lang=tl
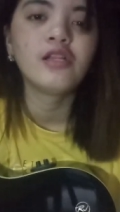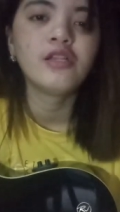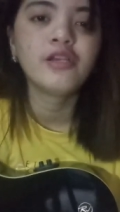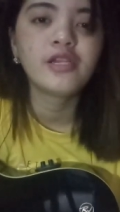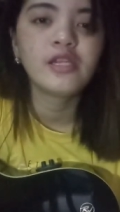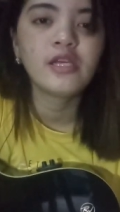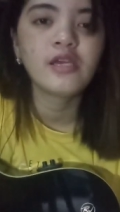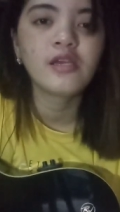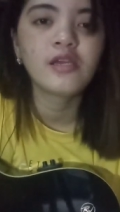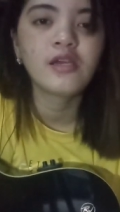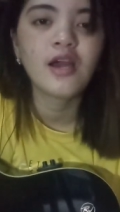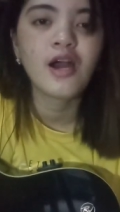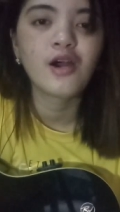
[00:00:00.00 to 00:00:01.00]

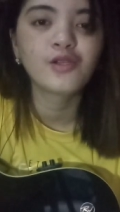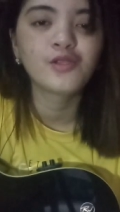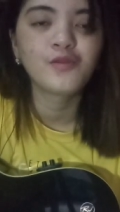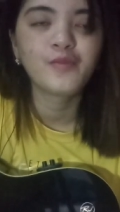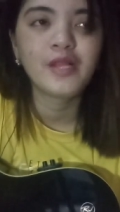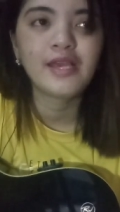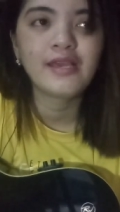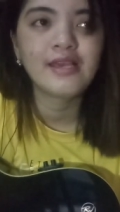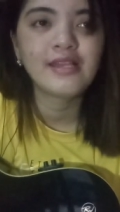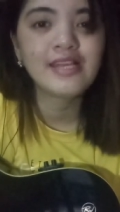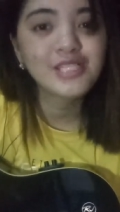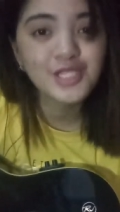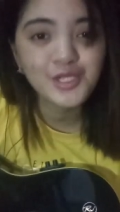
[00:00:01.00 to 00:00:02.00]
learning how to play
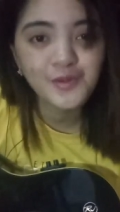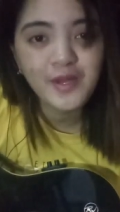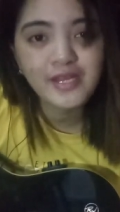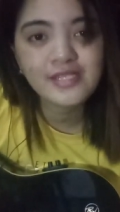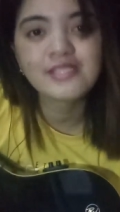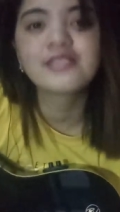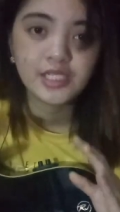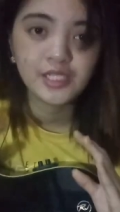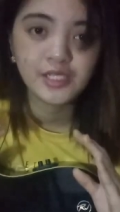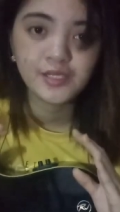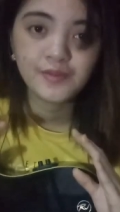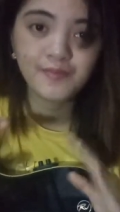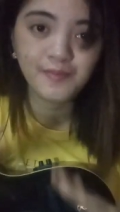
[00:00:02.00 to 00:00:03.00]
an instrument.
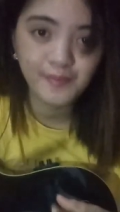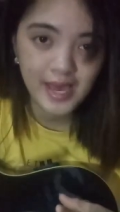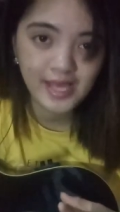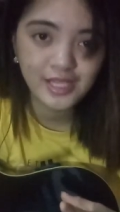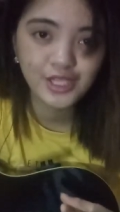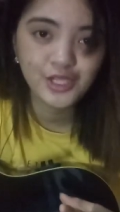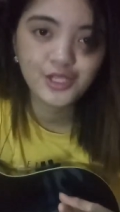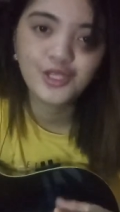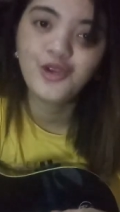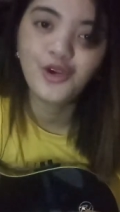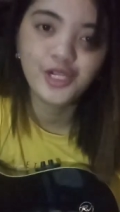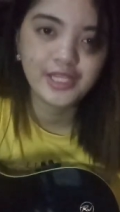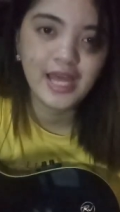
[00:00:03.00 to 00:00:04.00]
Spend
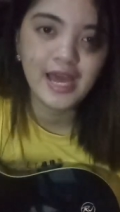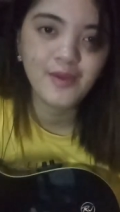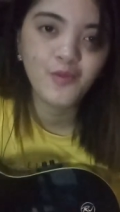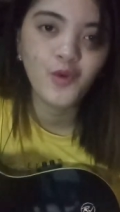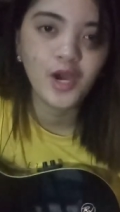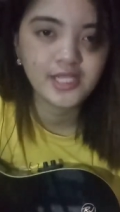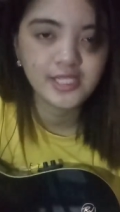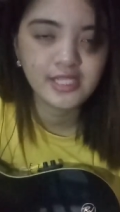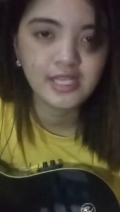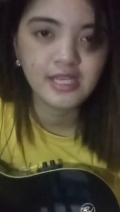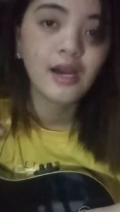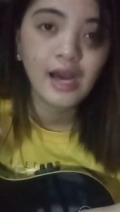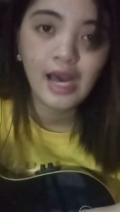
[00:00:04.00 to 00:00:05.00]
your time
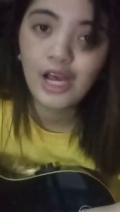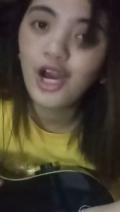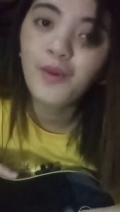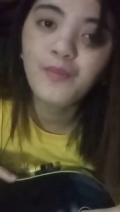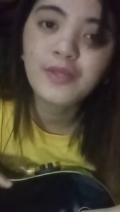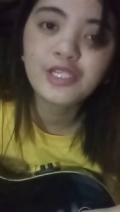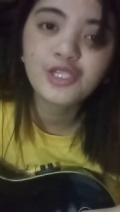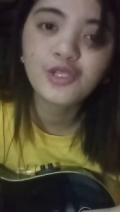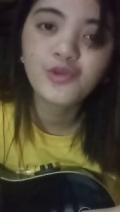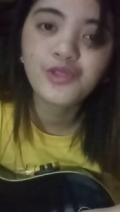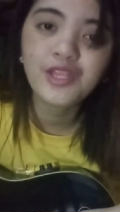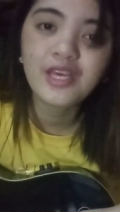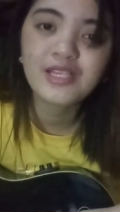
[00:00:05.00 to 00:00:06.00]
wisely. Accomplish
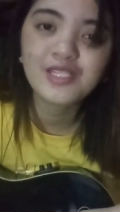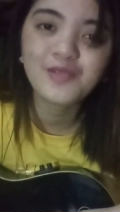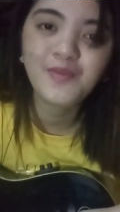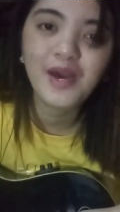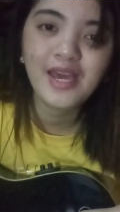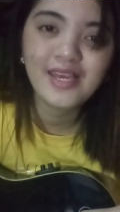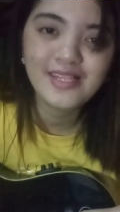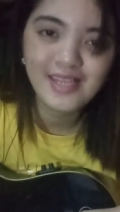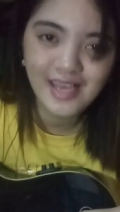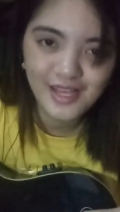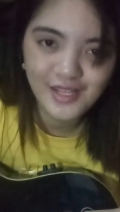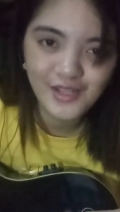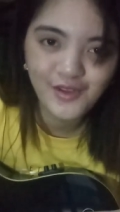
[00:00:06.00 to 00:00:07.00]
new things by the
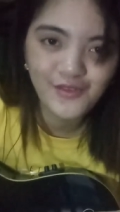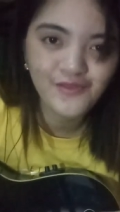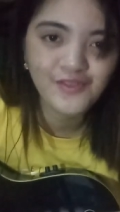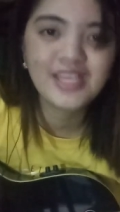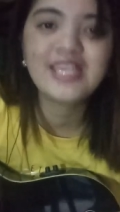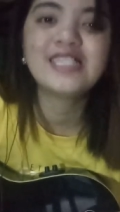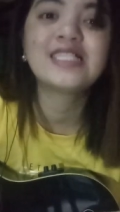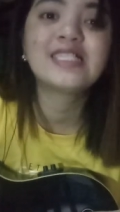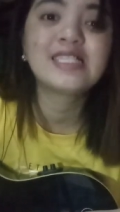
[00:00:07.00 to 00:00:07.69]
end of this